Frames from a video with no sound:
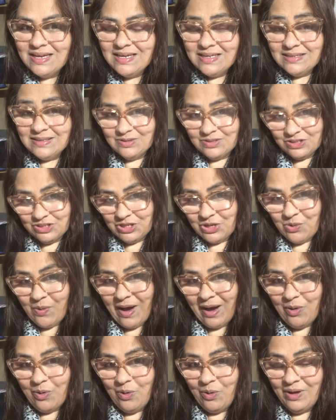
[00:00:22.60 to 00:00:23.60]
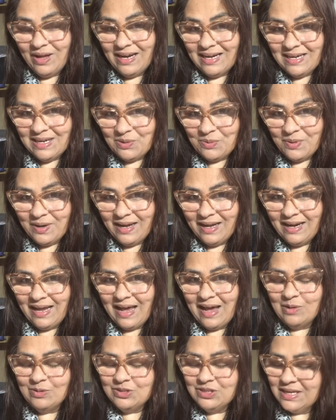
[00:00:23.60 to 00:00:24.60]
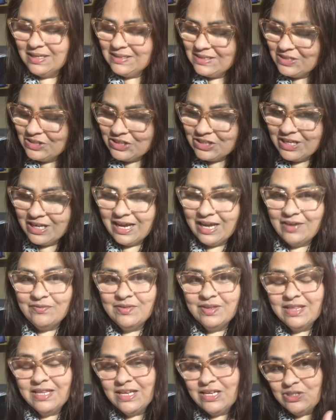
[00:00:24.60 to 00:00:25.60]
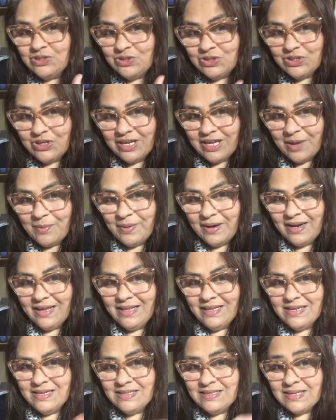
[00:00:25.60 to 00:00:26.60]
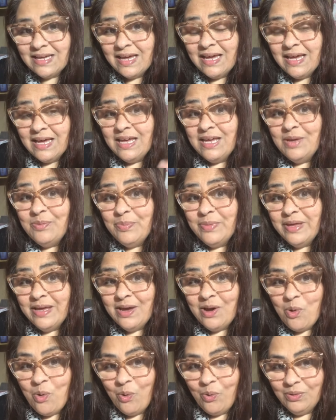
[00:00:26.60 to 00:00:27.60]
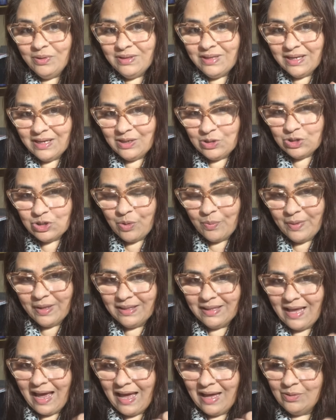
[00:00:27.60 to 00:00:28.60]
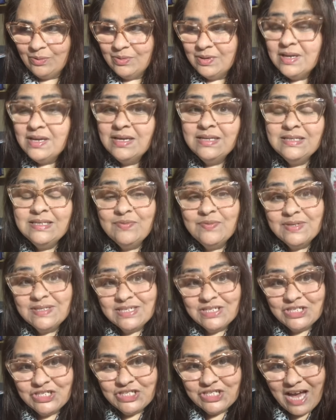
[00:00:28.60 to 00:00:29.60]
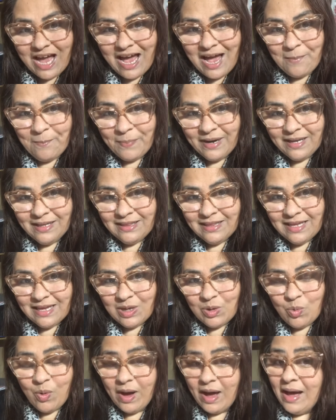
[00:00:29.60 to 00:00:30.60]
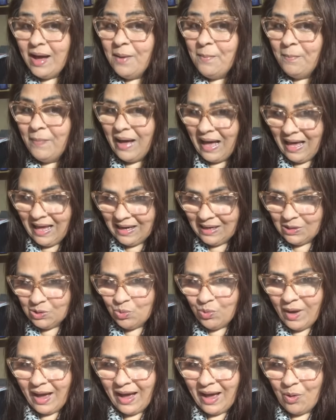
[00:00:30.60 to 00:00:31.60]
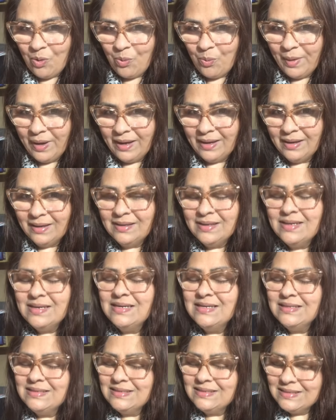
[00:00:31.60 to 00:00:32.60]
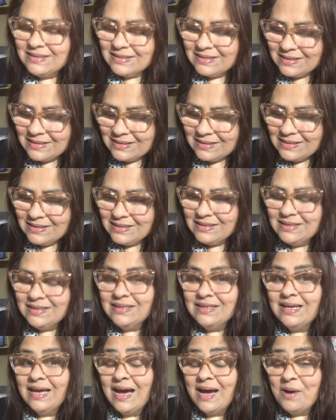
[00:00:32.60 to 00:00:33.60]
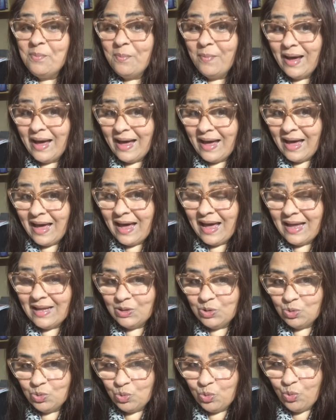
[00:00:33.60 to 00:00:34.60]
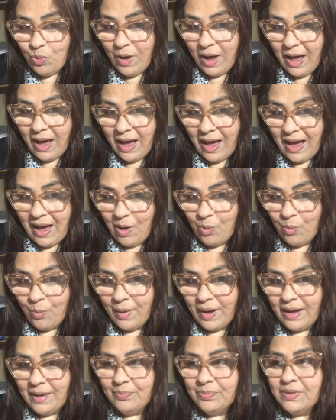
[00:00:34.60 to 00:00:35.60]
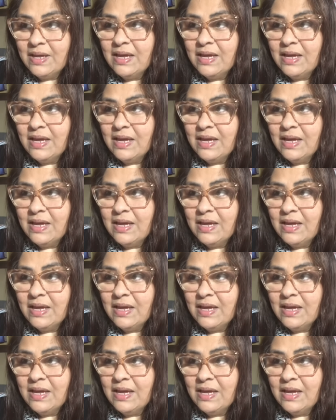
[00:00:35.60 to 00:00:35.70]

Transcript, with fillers: Se você chegou agora aqui no canal, já se inscreve, deixa um joinha para Elis e me conta aqui nos comentários se você já aprendeu a amar a tua alma. Sim, amar a tua alma.